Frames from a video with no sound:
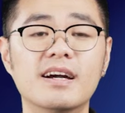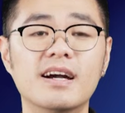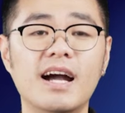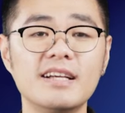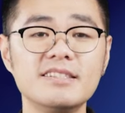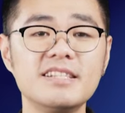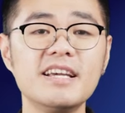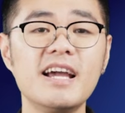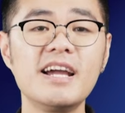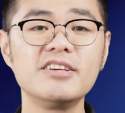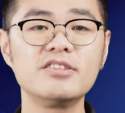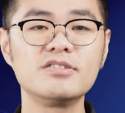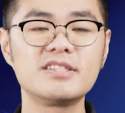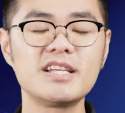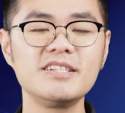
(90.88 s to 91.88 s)
Hãng xe i
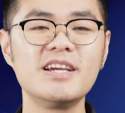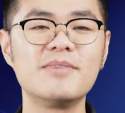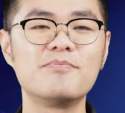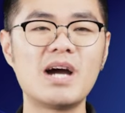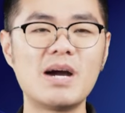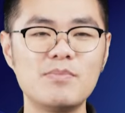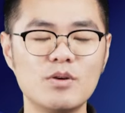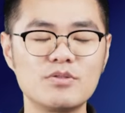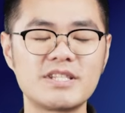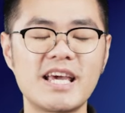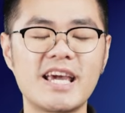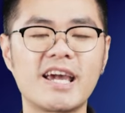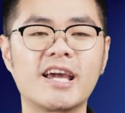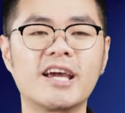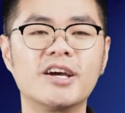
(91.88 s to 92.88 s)
on xác nhận ba mẫu
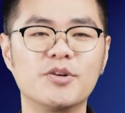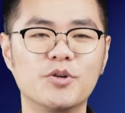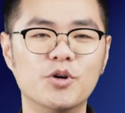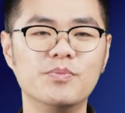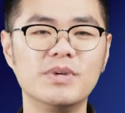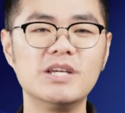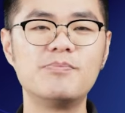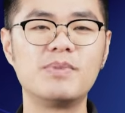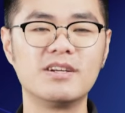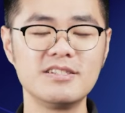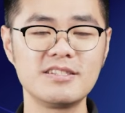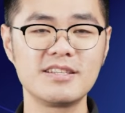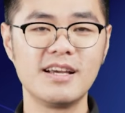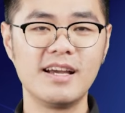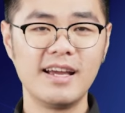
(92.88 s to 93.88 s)
xe gồm E plus,
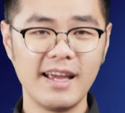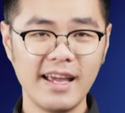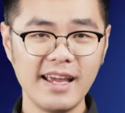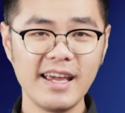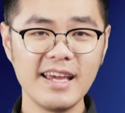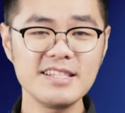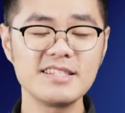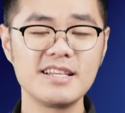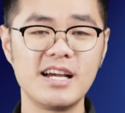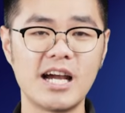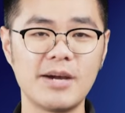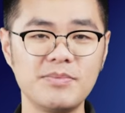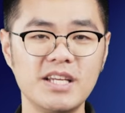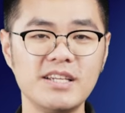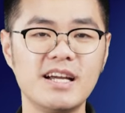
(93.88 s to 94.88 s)
E S, H
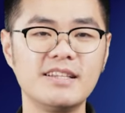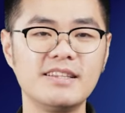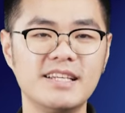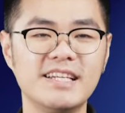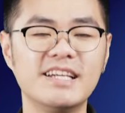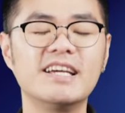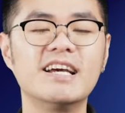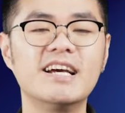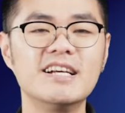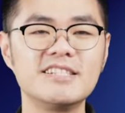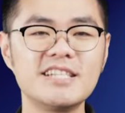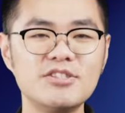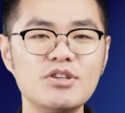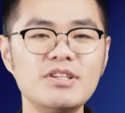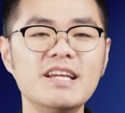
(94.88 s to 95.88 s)
T V chín
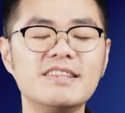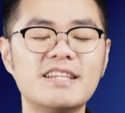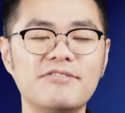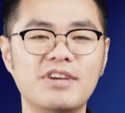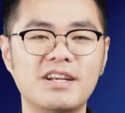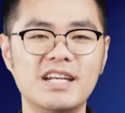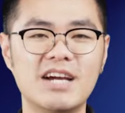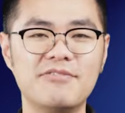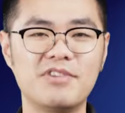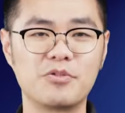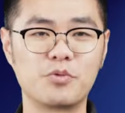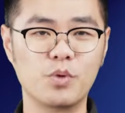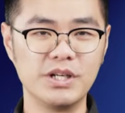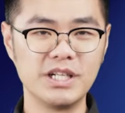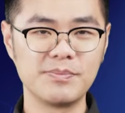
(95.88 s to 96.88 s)
sẽ xuất hiện tại Việt Nam vào
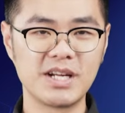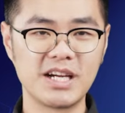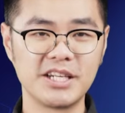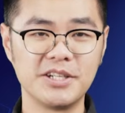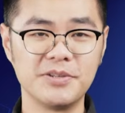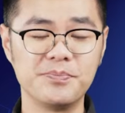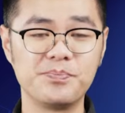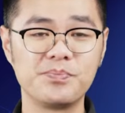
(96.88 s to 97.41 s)
cuối năm nay.